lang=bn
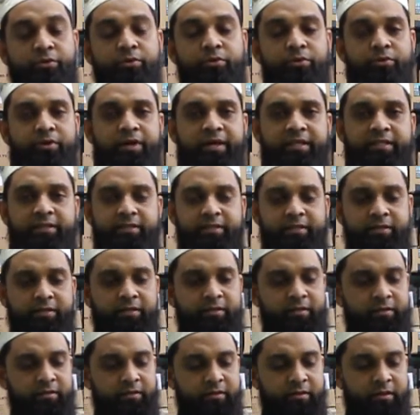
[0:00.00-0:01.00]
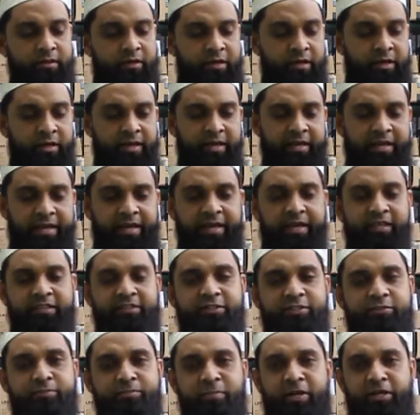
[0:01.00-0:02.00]
কোরাই থ্রি
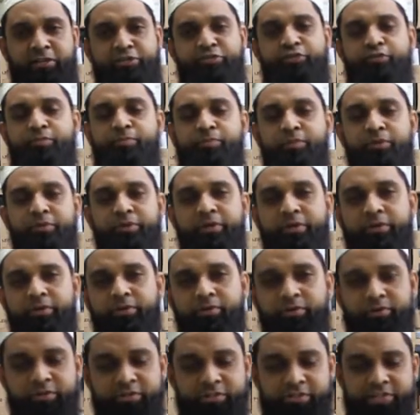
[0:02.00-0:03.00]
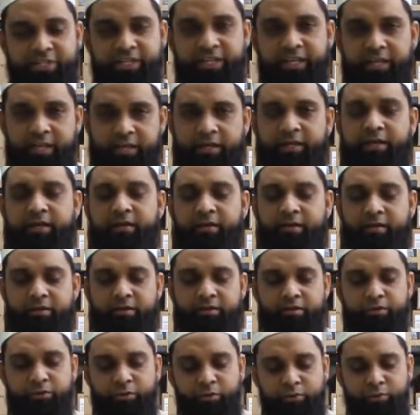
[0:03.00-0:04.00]
এক্স পাঁচশো পনেরো জে এ
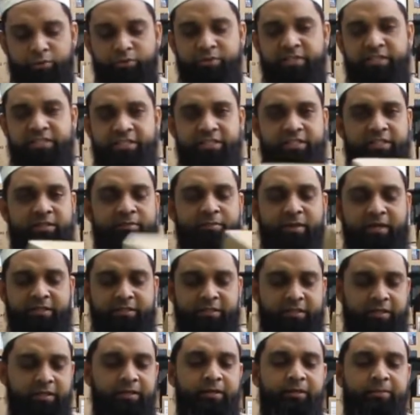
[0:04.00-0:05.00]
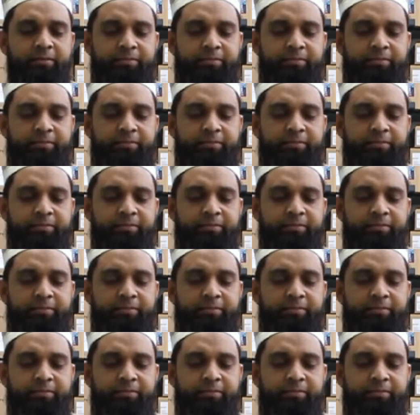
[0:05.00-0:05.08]
নতুন এসেছে বাজারে